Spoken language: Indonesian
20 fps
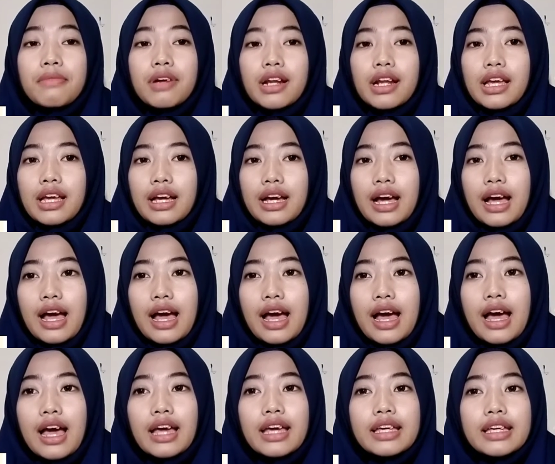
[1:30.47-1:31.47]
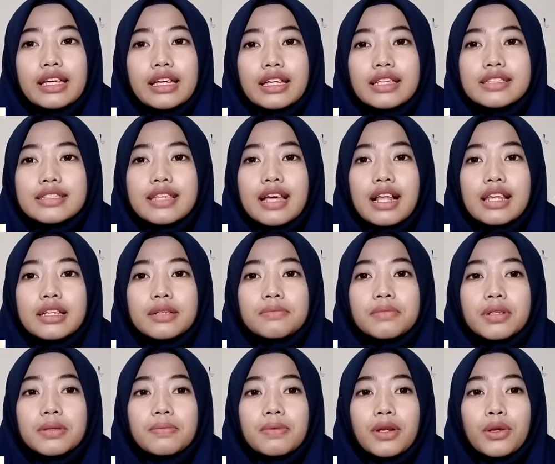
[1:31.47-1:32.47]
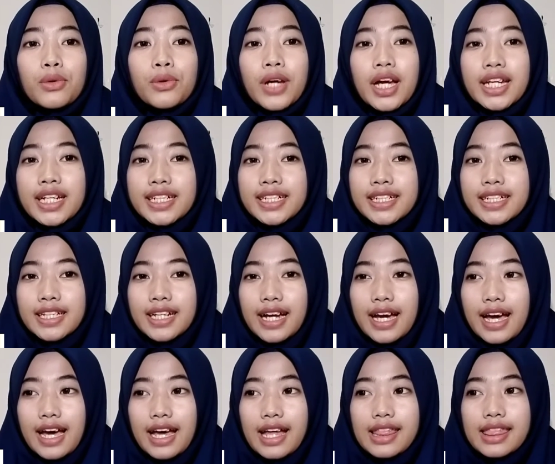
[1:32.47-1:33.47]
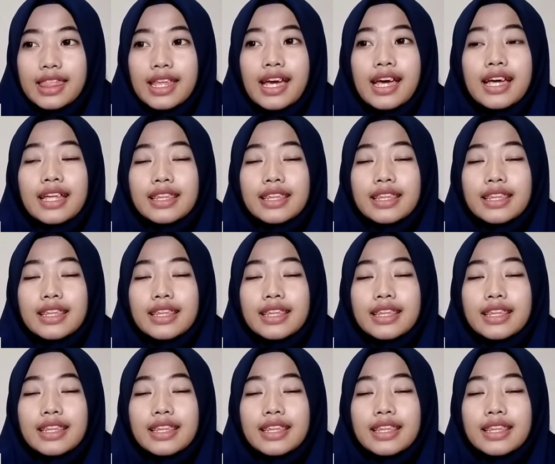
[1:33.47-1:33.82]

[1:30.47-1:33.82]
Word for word: Mereka ingin saling berpelukan erat,